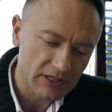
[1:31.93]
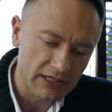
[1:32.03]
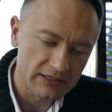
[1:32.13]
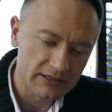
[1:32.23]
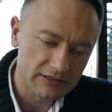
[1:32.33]

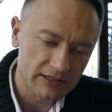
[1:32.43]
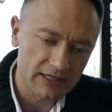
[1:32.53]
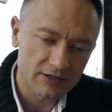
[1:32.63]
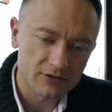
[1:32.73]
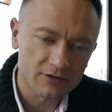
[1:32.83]
kiedy
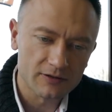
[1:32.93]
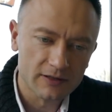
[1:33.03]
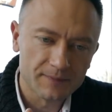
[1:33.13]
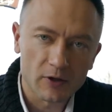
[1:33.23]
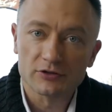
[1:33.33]
niejako
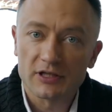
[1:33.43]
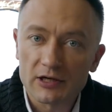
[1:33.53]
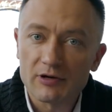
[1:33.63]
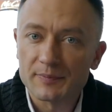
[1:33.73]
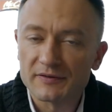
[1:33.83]

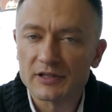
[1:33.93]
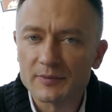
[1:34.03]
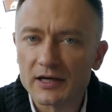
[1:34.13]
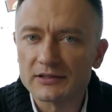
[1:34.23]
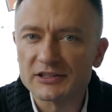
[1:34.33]
odkryłem pewne
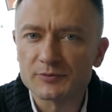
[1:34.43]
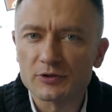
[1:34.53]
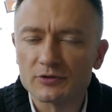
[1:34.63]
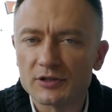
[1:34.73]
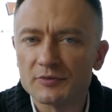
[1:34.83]
mechanizmy,
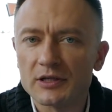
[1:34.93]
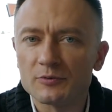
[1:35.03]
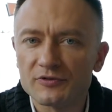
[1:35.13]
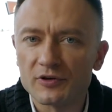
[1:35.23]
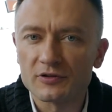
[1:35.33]
o których mi nie
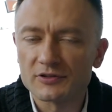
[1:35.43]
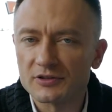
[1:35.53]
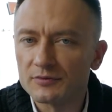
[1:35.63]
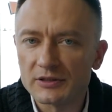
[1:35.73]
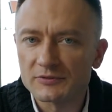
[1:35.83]
mówiono.
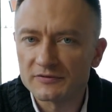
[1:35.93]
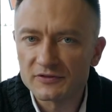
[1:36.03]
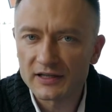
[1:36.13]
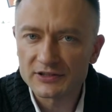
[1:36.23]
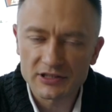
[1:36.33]
Zrobiłem to w
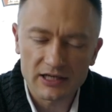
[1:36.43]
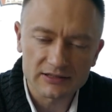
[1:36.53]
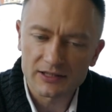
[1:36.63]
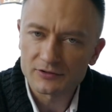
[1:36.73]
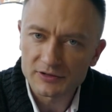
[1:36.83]
2-3
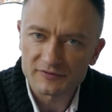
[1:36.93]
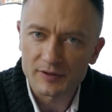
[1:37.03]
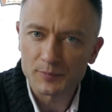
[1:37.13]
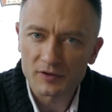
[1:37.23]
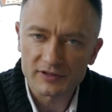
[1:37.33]
lata, o tym
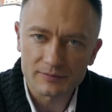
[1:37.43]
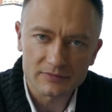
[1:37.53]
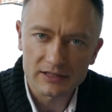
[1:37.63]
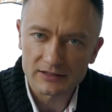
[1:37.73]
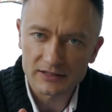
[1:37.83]
Wam
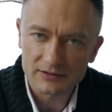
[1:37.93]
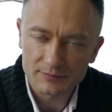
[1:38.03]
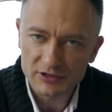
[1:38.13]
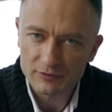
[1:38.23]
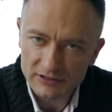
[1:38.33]
powiem, na, na, na
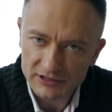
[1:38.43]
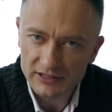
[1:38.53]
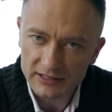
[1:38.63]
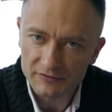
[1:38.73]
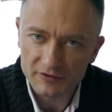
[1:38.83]
przykładzie
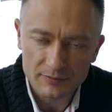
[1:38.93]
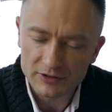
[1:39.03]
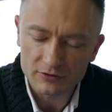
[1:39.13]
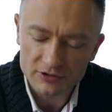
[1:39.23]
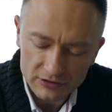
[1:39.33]
takiej
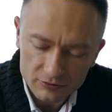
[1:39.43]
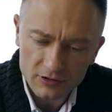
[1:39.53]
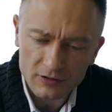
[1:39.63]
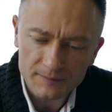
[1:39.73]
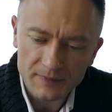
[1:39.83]
firmy, to już
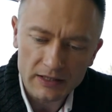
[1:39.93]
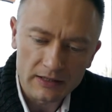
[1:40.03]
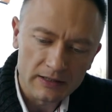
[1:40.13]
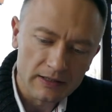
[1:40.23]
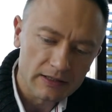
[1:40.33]
niedługo,
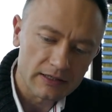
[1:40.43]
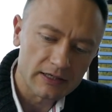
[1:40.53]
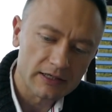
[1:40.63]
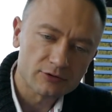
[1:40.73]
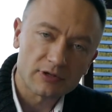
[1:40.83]

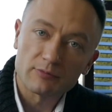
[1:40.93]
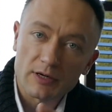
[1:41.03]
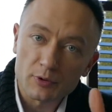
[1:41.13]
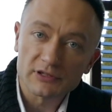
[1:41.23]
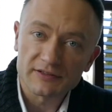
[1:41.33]
y, która
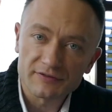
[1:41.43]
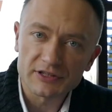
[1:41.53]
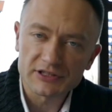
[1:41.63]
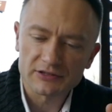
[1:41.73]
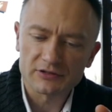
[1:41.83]
była punktem
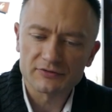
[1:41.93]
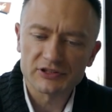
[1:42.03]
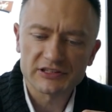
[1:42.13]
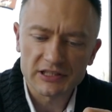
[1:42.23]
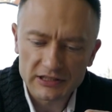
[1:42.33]
wyjścia do tych
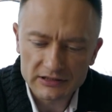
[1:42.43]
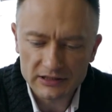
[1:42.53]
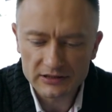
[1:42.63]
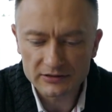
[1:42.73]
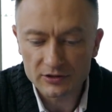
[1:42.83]
wszystkich
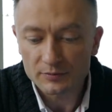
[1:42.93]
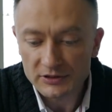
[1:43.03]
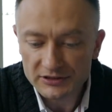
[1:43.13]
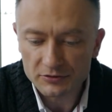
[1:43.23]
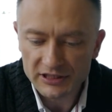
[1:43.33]
innych
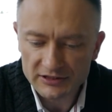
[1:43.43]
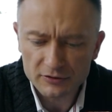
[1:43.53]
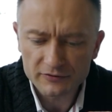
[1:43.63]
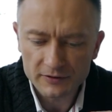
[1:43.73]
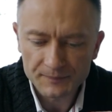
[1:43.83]
drobnych
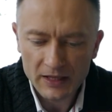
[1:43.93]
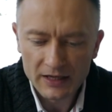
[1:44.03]
sukcesów.